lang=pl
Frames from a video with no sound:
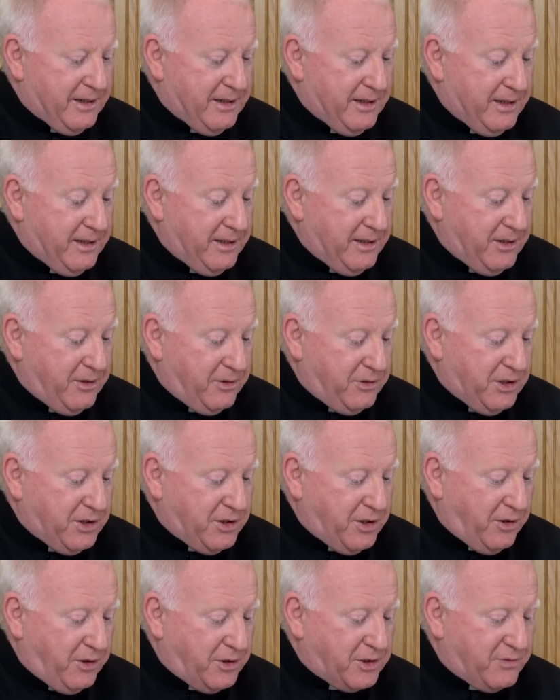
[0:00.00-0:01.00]
i, i
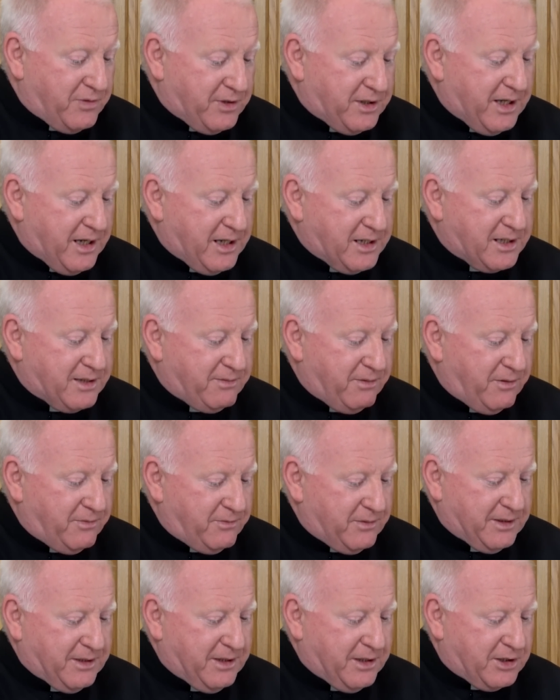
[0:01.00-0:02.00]
odniesiono zwycięstwo,
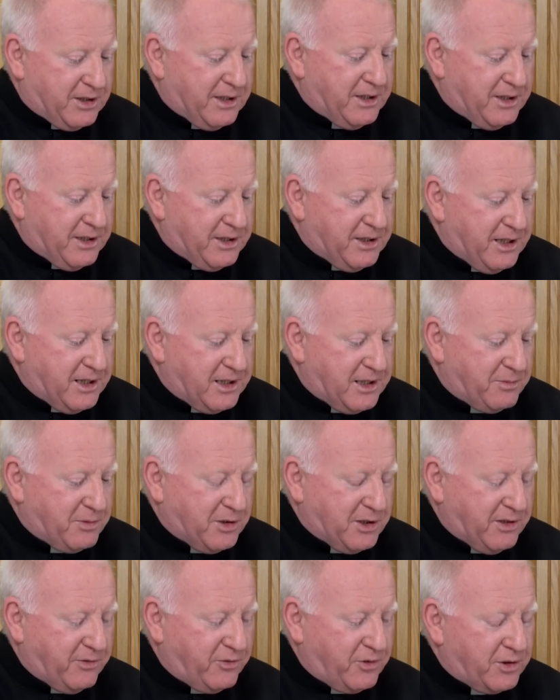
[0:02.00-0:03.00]
właśnie 6 tysięcy
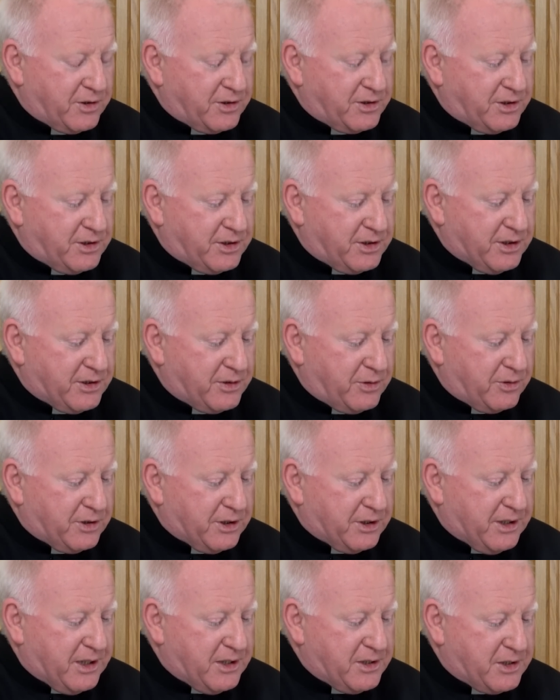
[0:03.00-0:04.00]
przeciwko 300
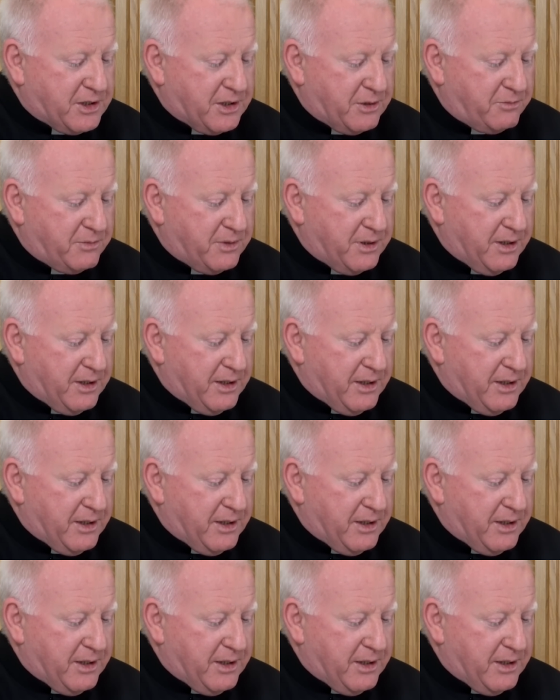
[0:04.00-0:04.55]
tysięcom